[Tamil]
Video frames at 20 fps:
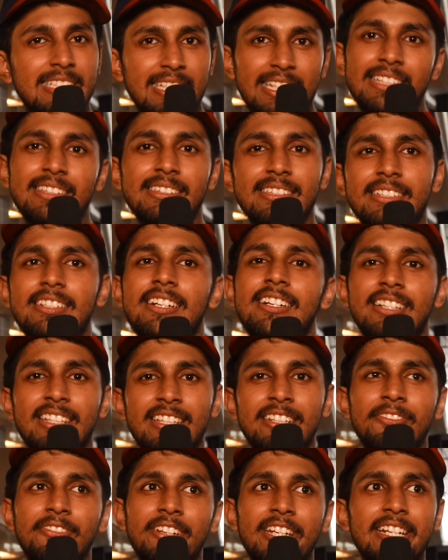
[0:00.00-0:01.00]
டென்த்துக்காக
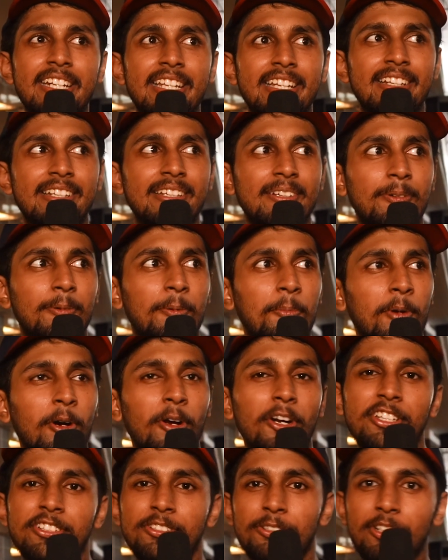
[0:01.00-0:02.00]
தான் வெயிட்டிங்கு
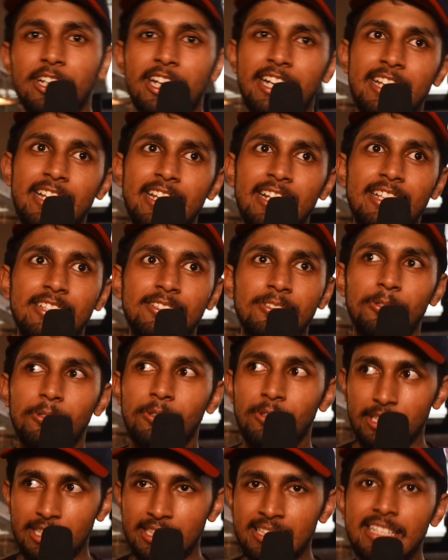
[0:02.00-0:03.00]
மார்னிங் ஷோ கிடைக்கல ஸோ
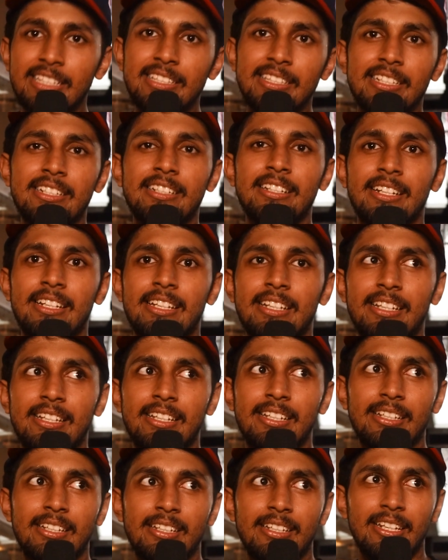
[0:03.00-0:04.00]
இதே தியேட்டரில்
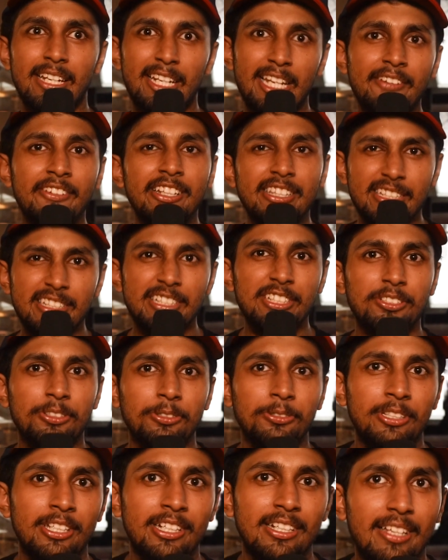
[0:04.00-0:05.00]
லெவன் தேர்ட்டி
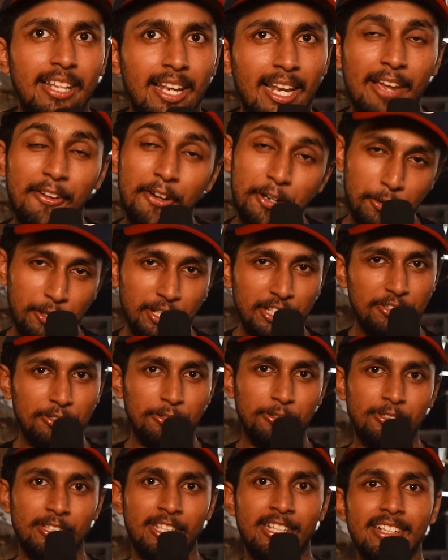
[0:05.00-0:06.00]
ஷோ தான் லெவன் டுவெண்ட்டி
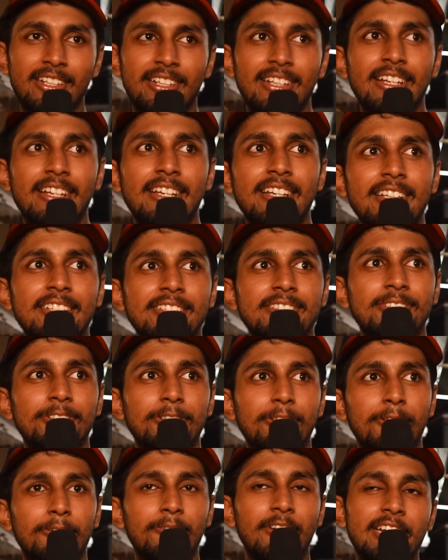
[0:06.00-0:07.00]
ஷோ தான் ஸோ
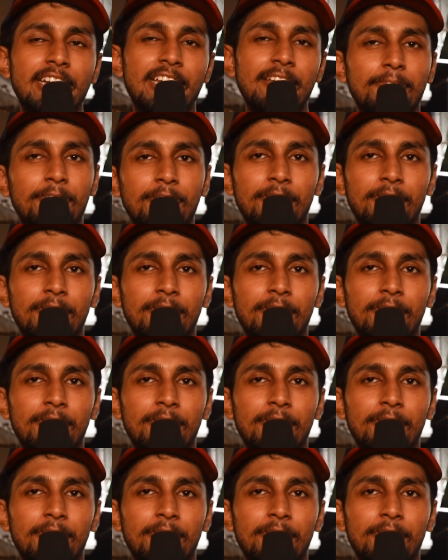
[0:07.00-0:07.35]
வெயிட்டிங்